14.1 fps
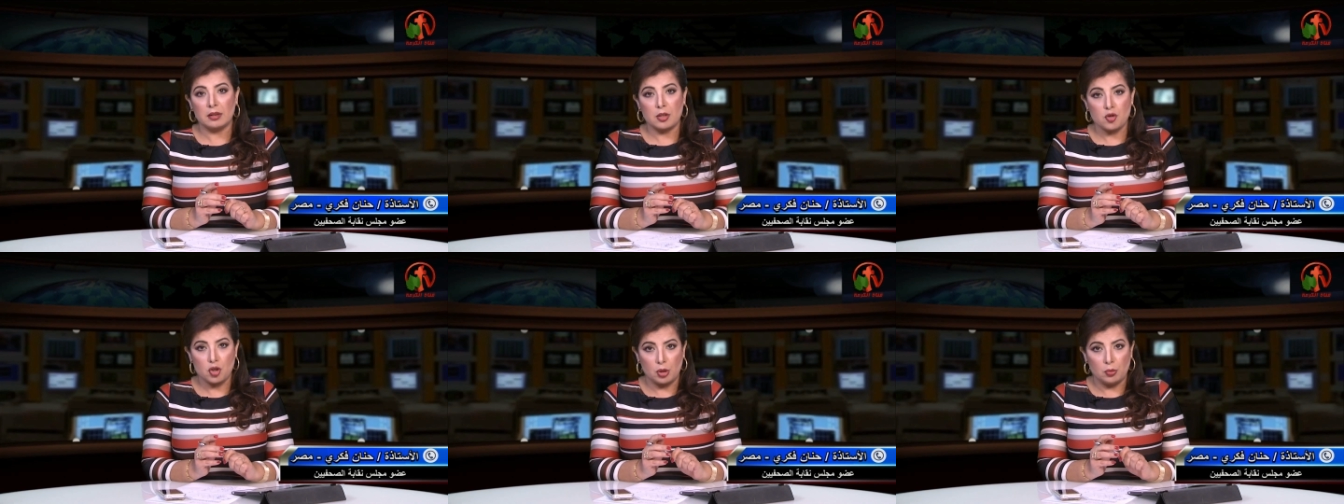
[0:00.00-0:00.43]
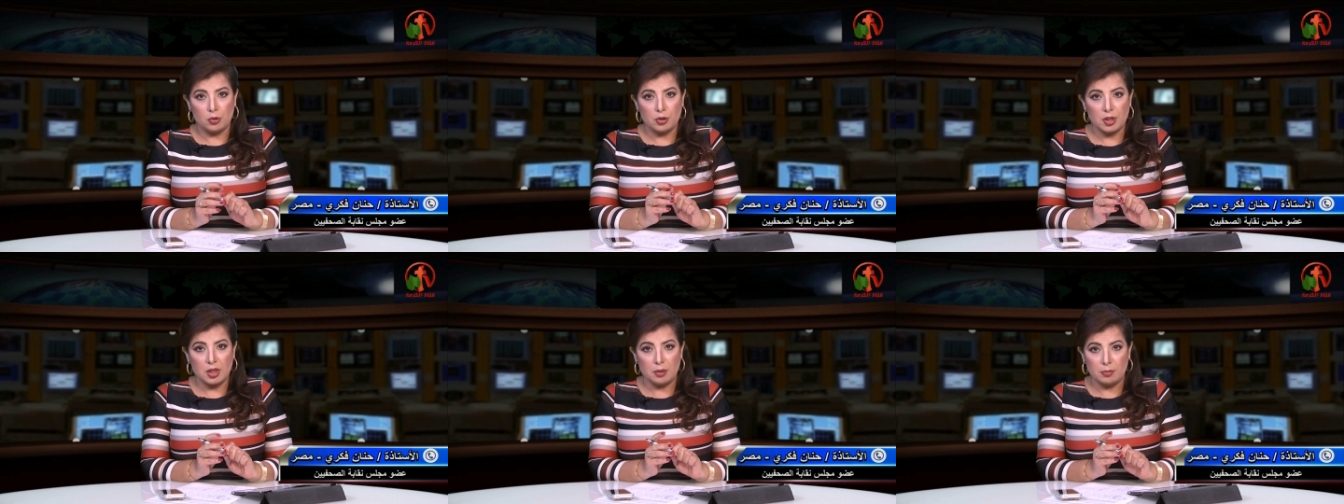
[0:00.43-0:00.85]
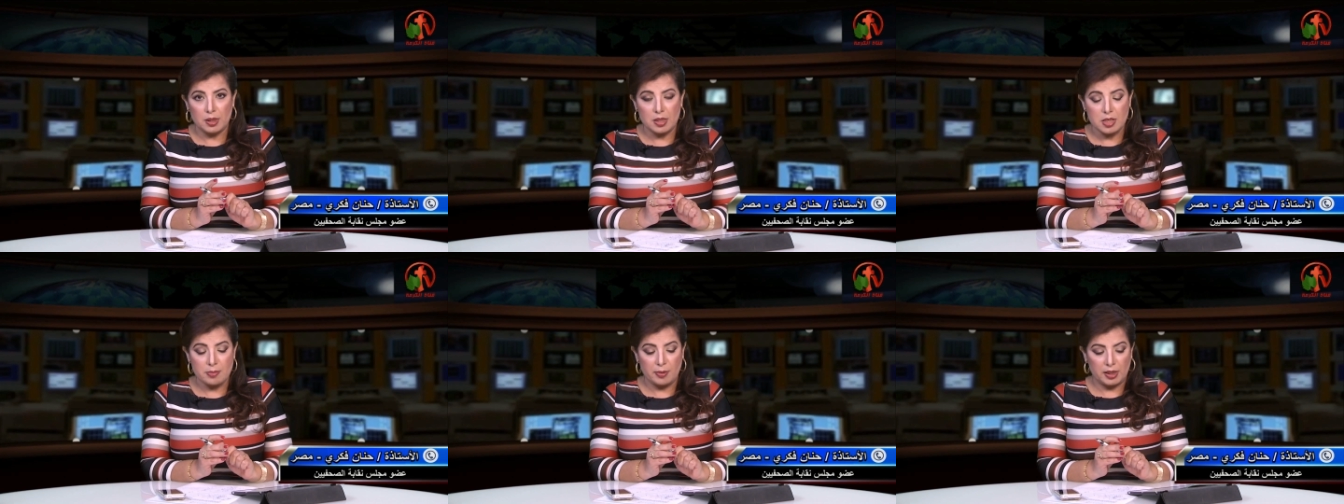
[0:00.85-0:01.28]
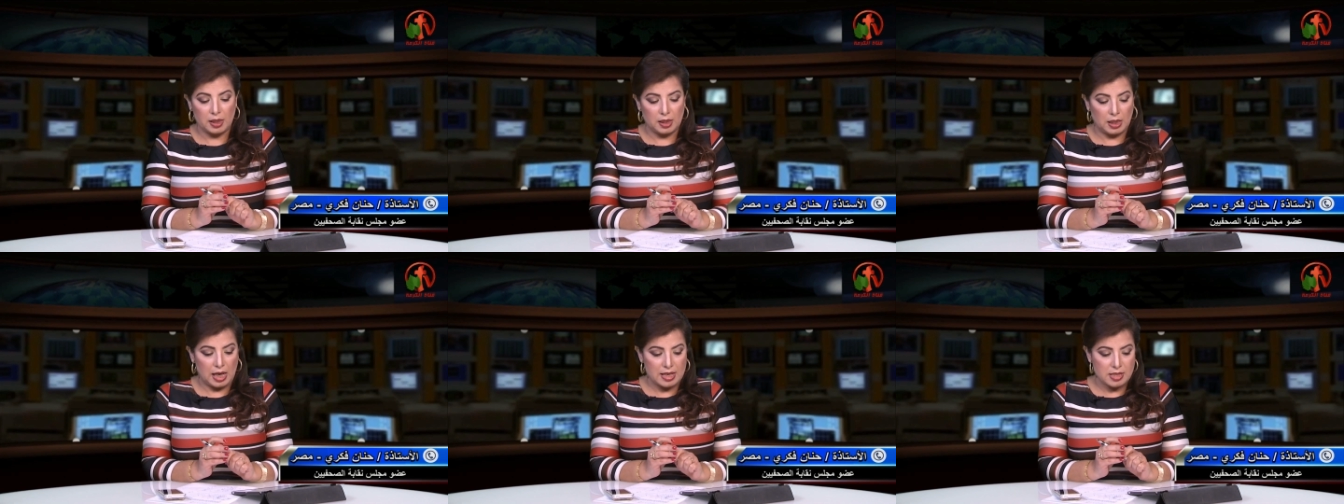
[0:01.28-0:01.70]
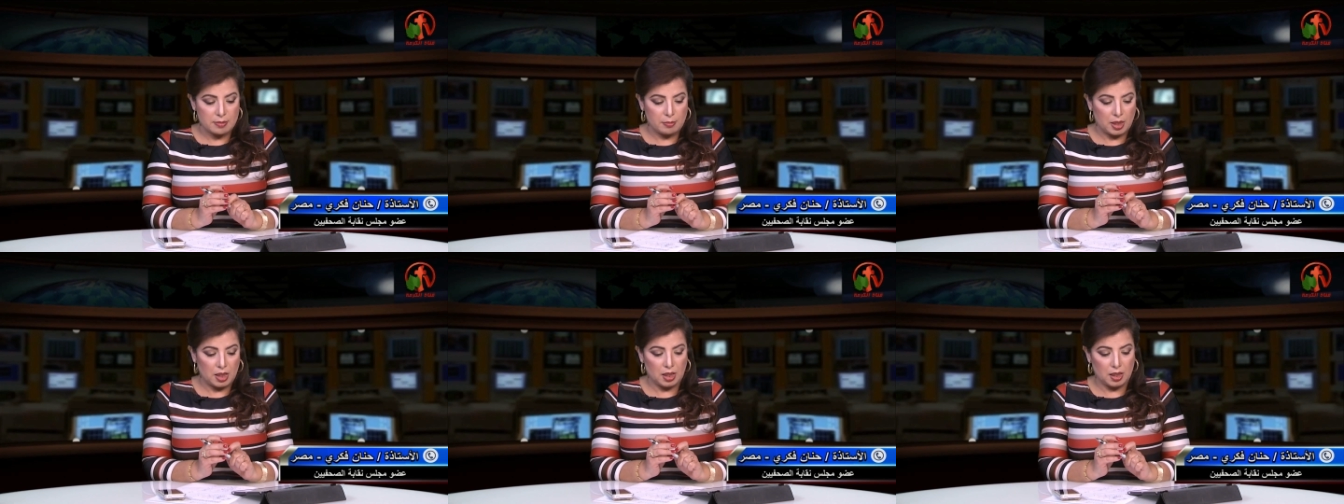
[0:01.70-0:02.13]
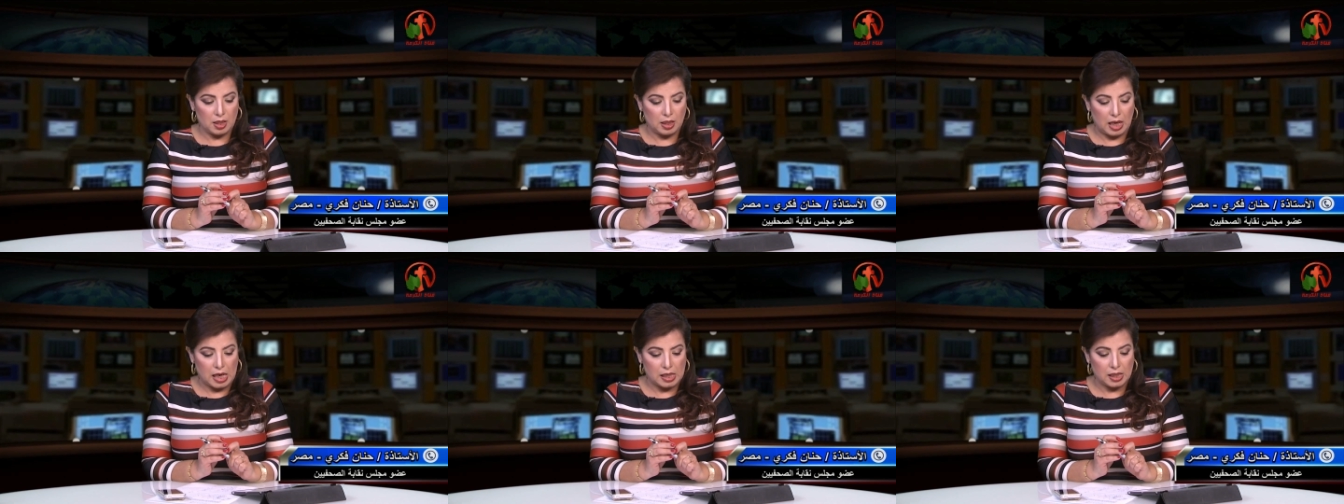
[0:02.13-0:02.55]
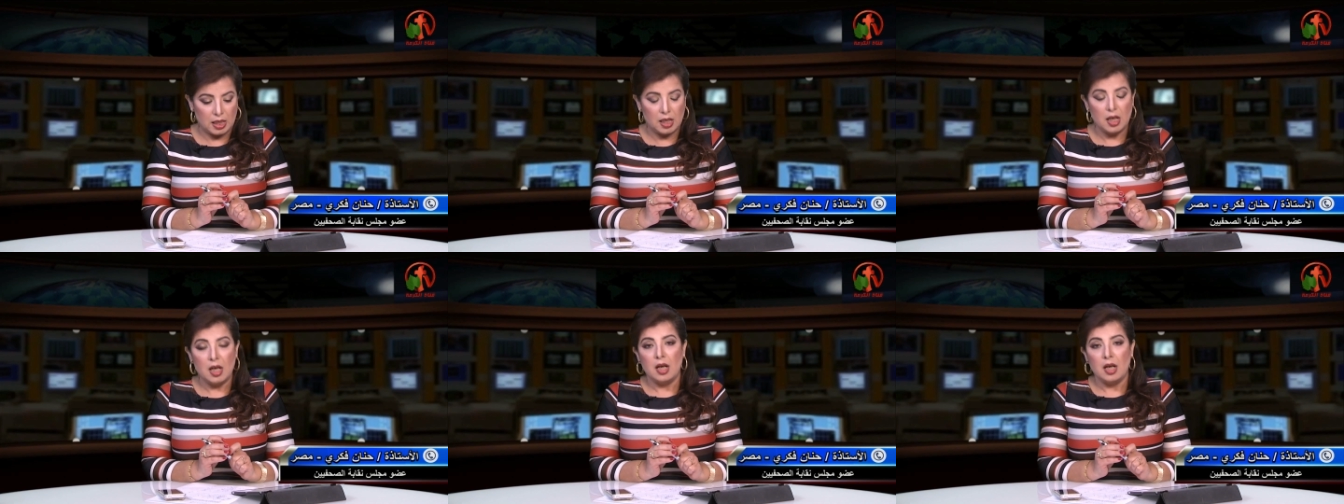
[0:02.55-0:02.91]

تشاوري بالنسبه للازمه على